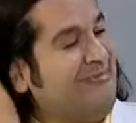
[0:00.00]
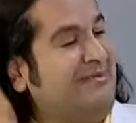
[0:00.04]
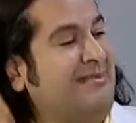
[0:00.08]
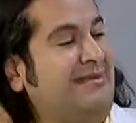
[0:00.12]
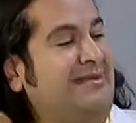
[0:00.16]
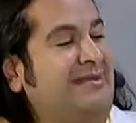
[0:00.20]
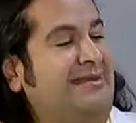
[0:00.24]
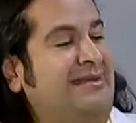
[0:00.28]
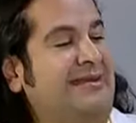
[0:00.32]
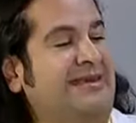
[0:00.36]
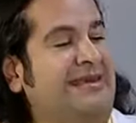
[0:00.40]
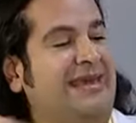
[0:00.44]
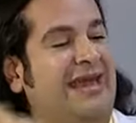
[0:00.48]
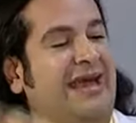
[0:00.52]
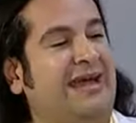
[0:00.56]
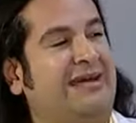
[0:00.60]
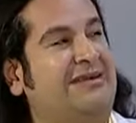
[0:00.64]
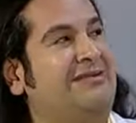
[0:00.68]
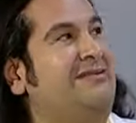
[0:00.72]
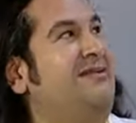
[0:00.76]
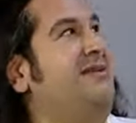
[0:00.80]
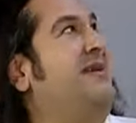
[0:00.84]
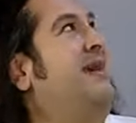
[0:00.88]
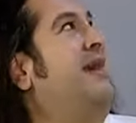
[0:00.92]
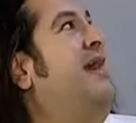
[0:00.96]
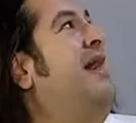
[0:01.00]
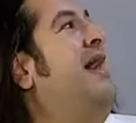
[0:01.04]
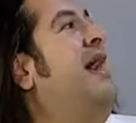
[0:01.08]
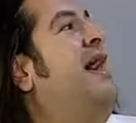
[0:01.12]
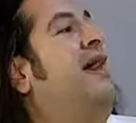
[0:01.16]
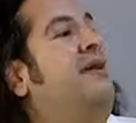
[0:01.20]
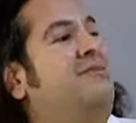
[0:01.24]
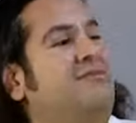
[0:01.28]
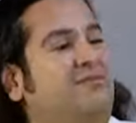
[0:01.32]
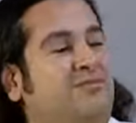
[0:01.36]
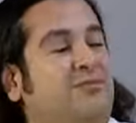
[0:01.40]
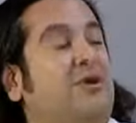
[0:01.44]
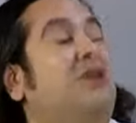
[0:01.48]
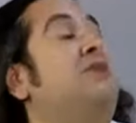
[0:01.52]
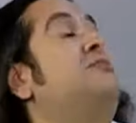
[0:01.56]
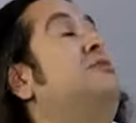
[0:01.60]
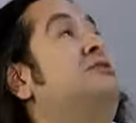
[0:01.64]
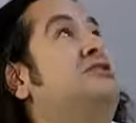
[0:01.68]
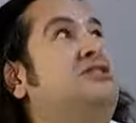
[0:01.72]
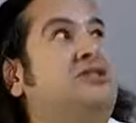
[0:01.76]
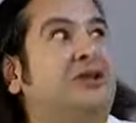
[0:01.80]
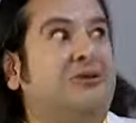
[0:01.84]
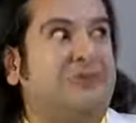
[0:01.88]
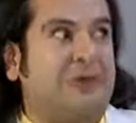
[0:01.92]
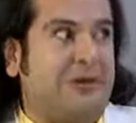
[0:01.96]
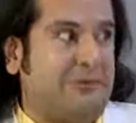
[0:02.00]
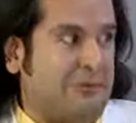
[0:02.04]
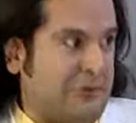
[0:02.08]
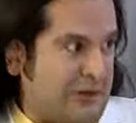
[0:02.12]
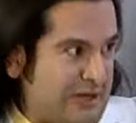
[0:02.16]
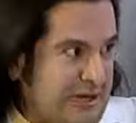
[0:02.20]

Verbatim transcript: Mm. Bueno, pues yo vuelvo